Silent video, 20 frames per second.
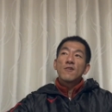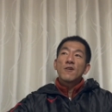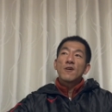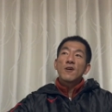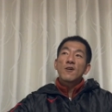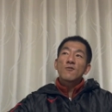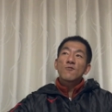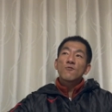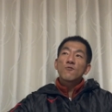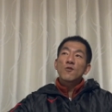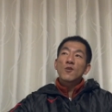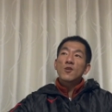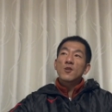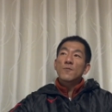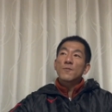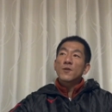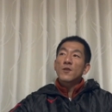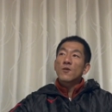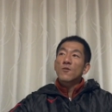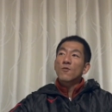うん。あのお姉
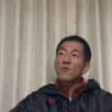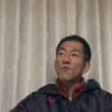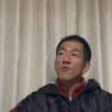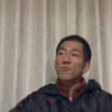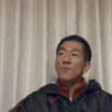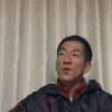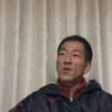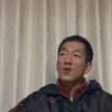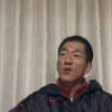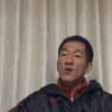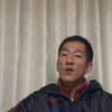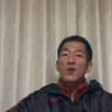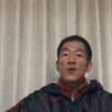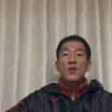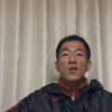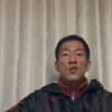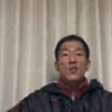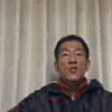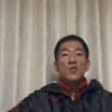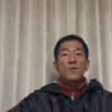様ね、今度また
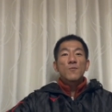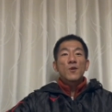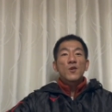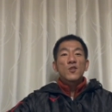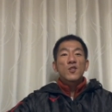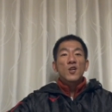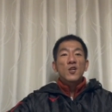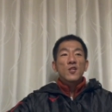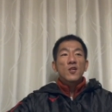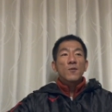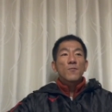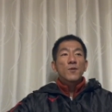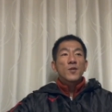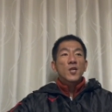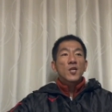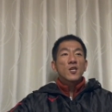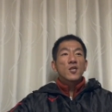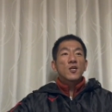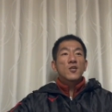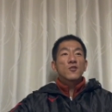指名したいな、み
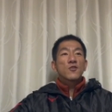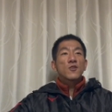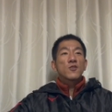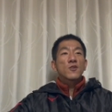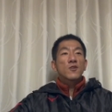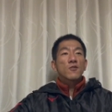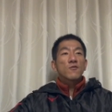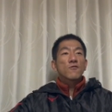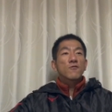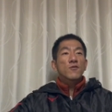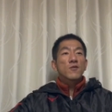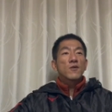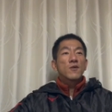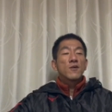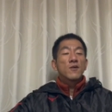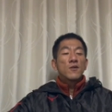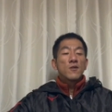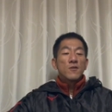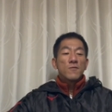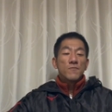たいな感じなんだけどさ。
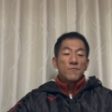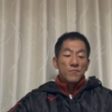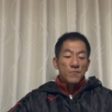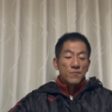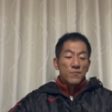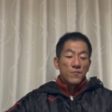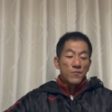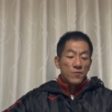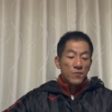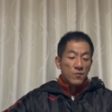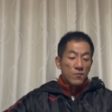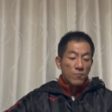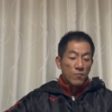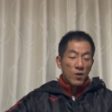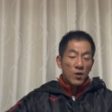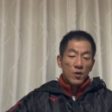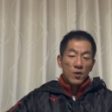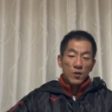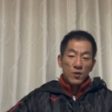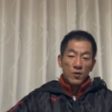うん。
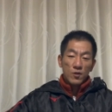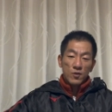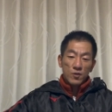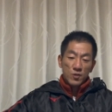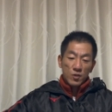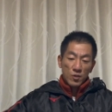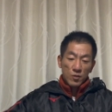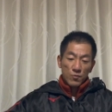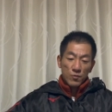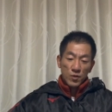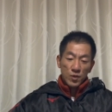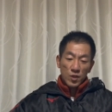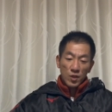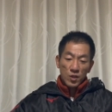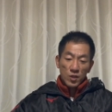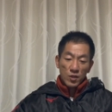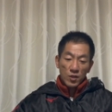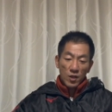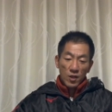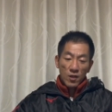まあ、久しぶりに
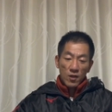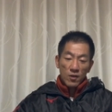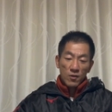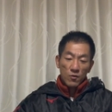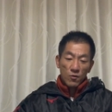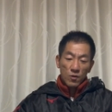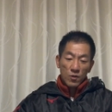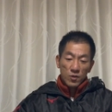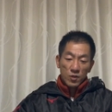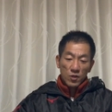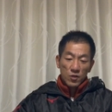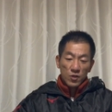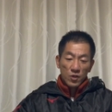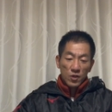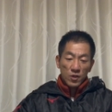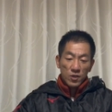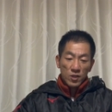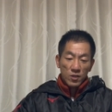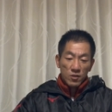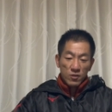行って良かったんじゃな
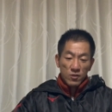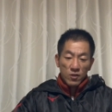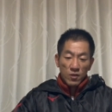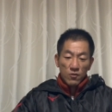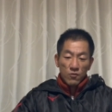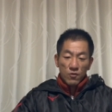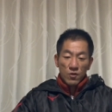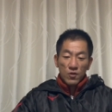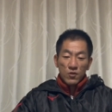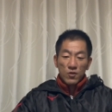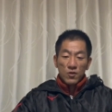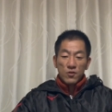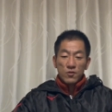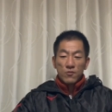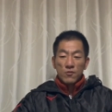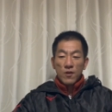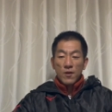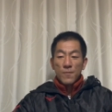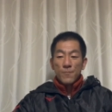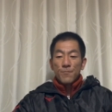いかなっていう感じなんです
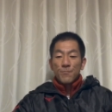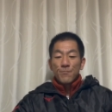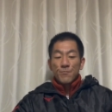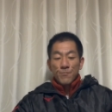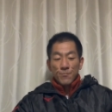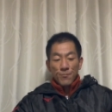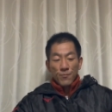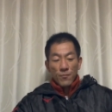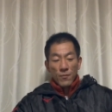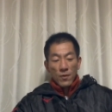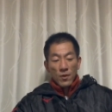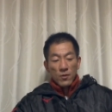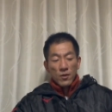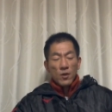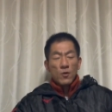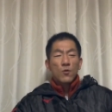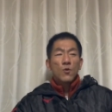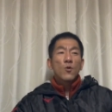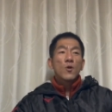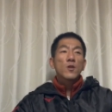よね。うん。だか
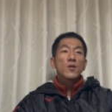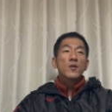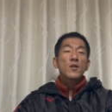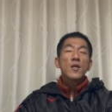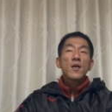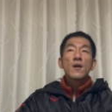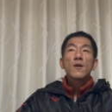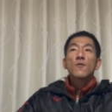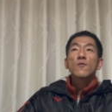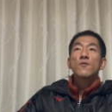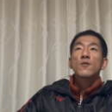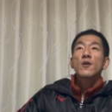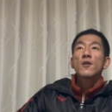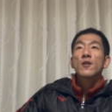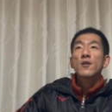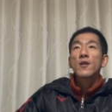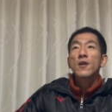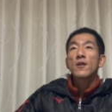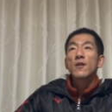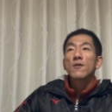らこうやってね、この
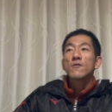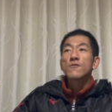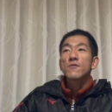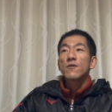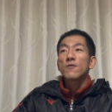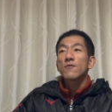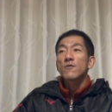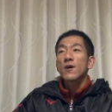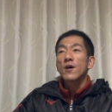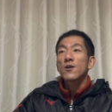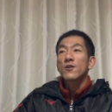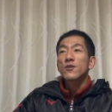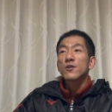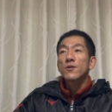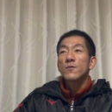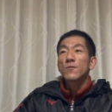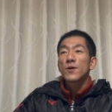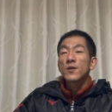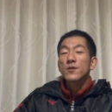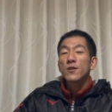間ね、なんつうあの、配信
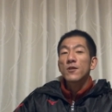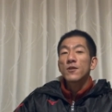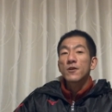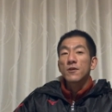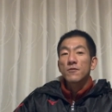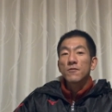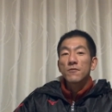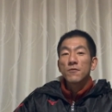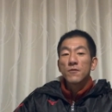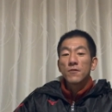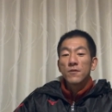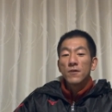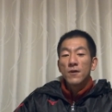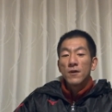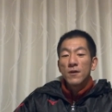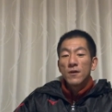でもやったんだけど、